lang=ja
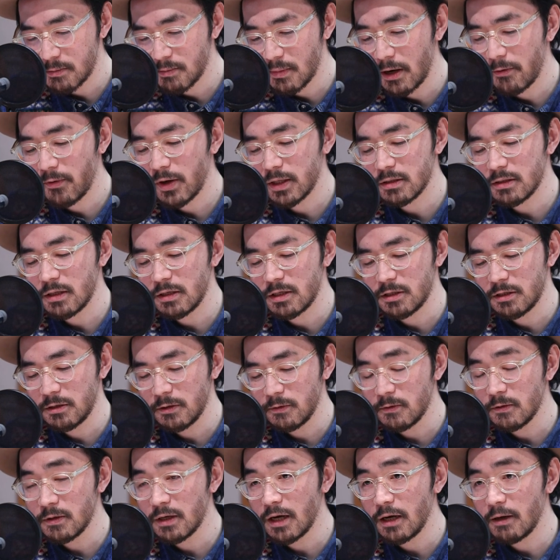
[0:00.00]
ス回って
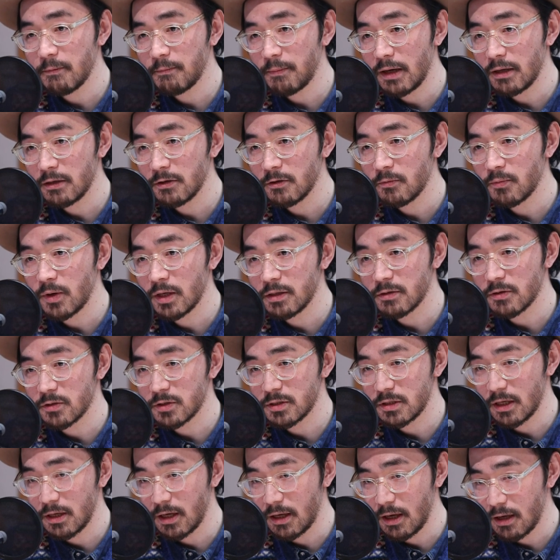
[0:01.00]
生涯バンドマンと
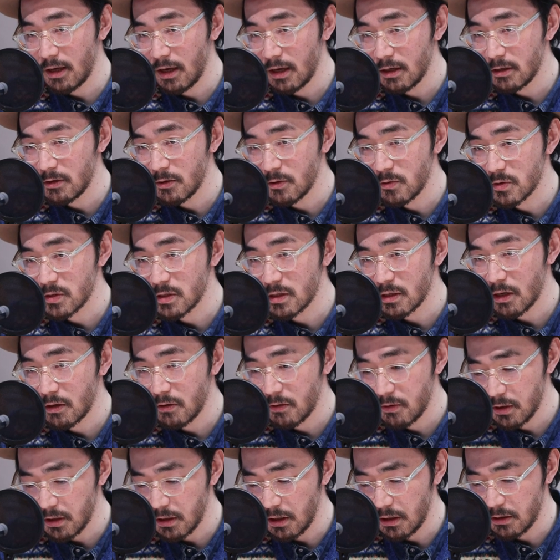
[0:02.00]
して現役を
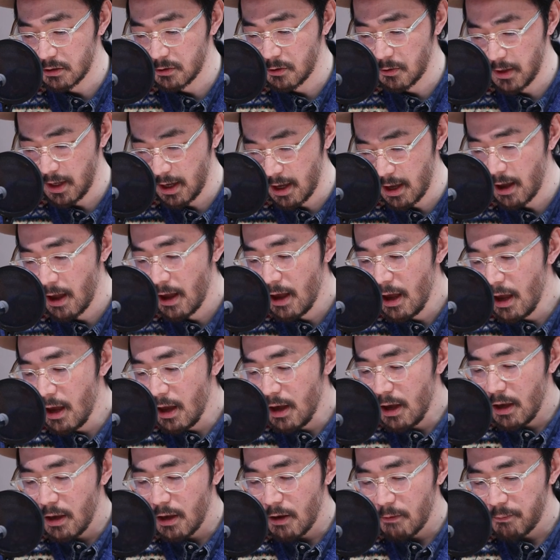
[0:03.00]
貫いた人で、はい
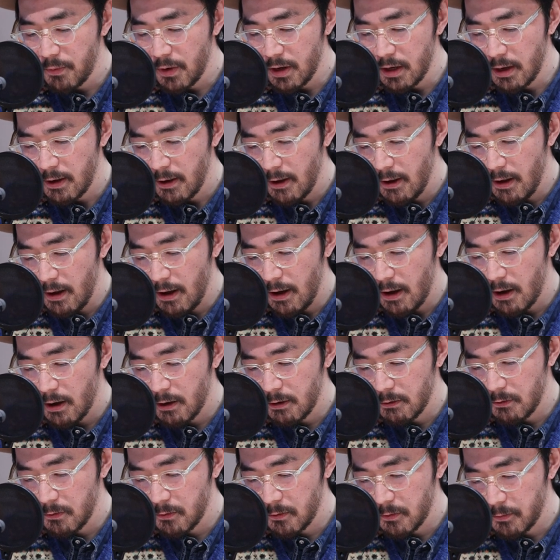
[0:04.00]
はい、やっぱり
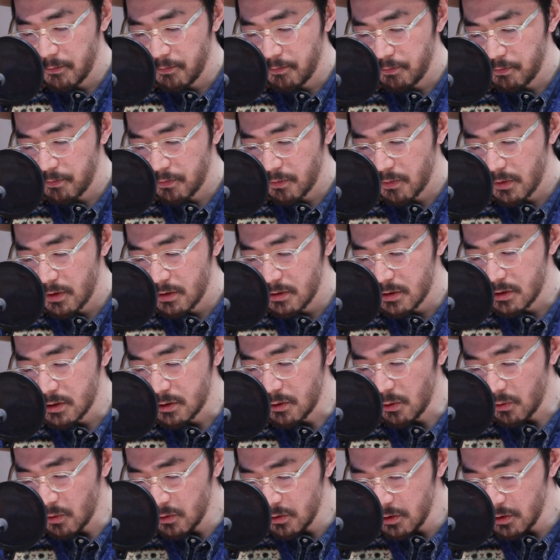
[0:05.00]
あのそ